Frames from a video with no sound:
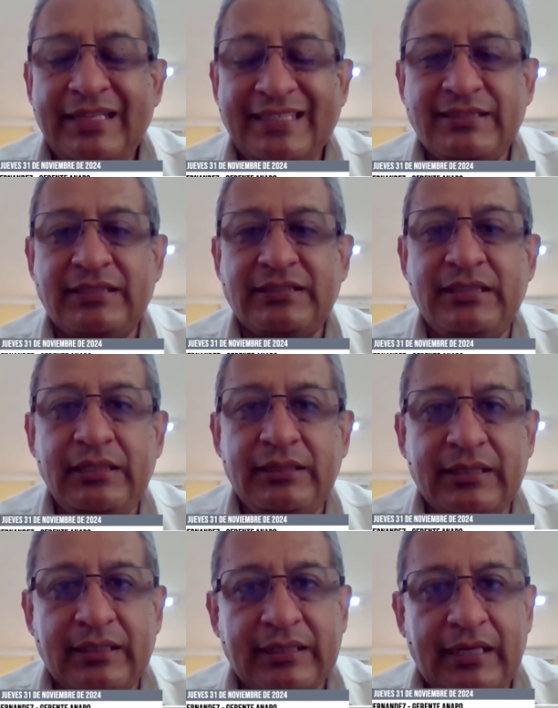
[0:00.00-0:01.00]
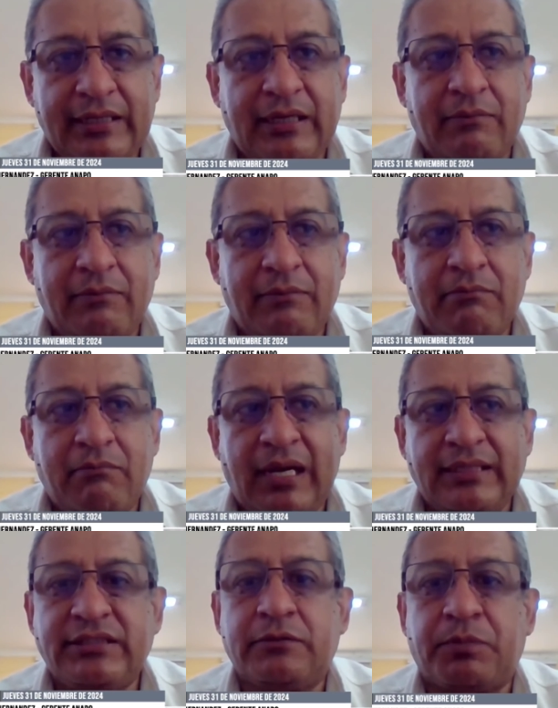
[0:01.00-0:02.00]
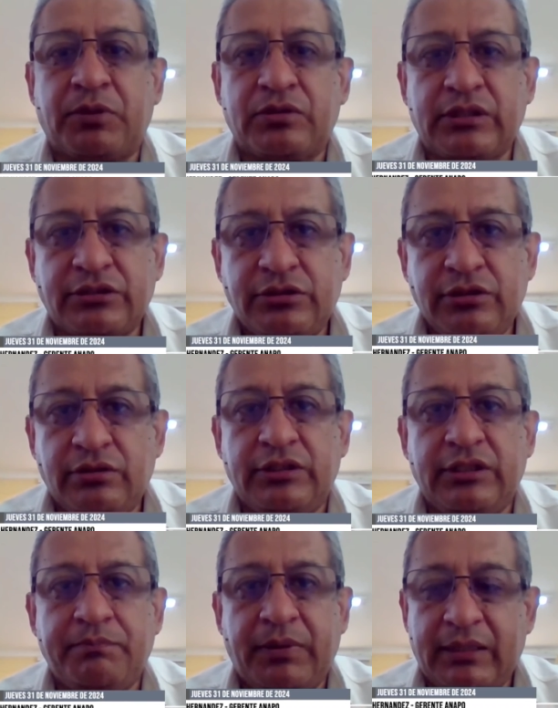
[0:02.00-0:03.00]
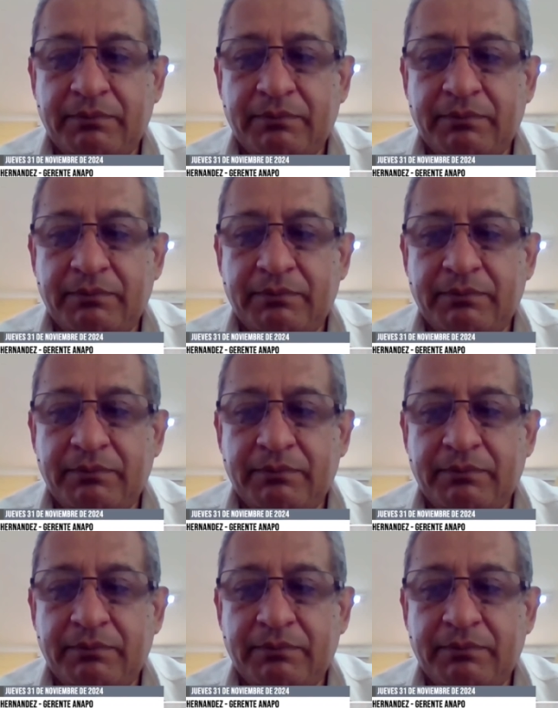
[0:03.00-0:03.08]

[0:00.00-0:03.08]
necesita que haya más exportaciones